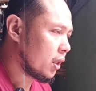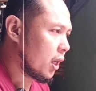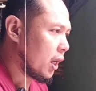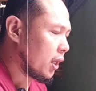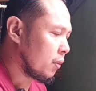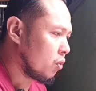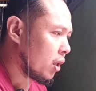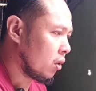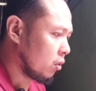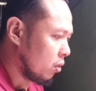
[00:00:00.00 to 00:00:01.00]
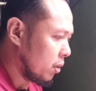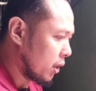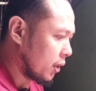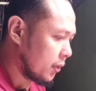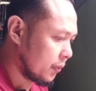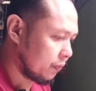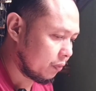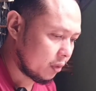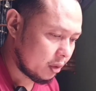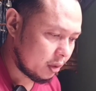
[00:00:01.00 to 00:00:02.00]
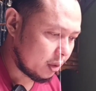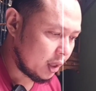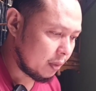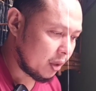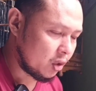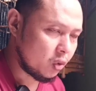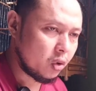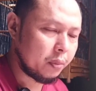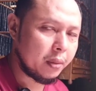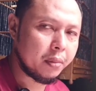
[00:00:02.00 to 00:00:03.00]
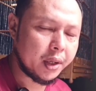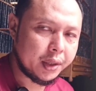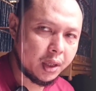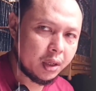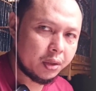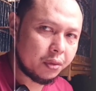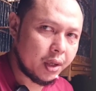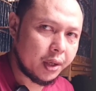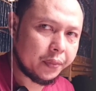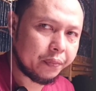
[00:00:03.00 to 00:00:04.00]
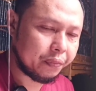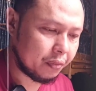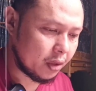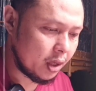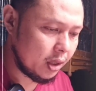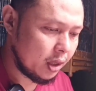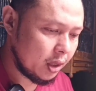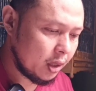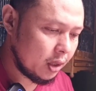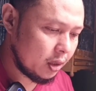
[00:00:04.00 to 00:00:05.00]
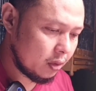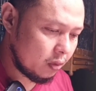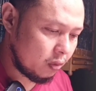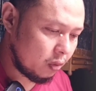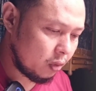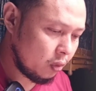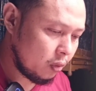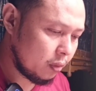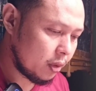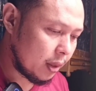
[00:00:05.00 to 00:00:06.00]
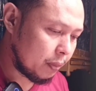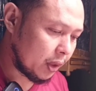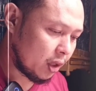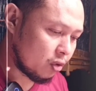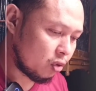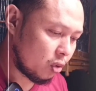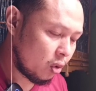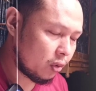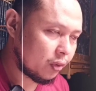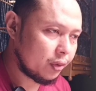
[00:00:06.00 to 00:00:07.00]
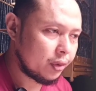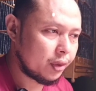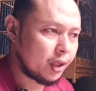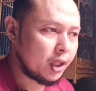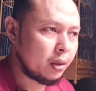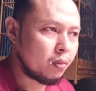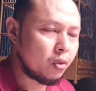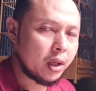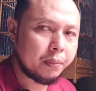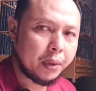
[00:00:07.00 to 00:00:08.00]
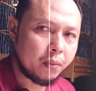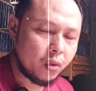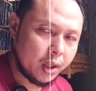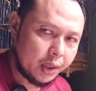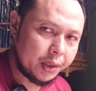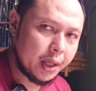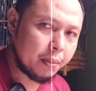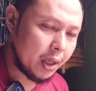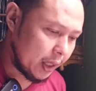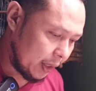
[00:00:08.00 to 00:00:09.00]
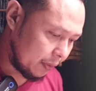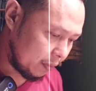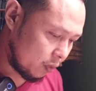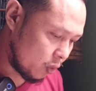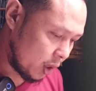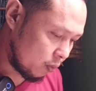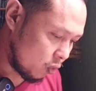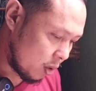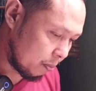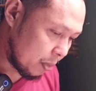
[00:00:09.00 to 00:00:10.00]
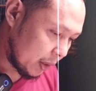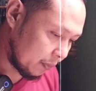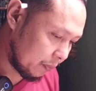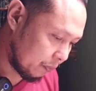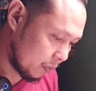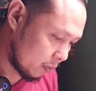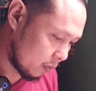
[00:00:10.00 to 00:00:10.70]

dari bulan Oktober dan masuk November ini ada juga ya untuk dapatkan stok di bulan Februari dan Maret 2024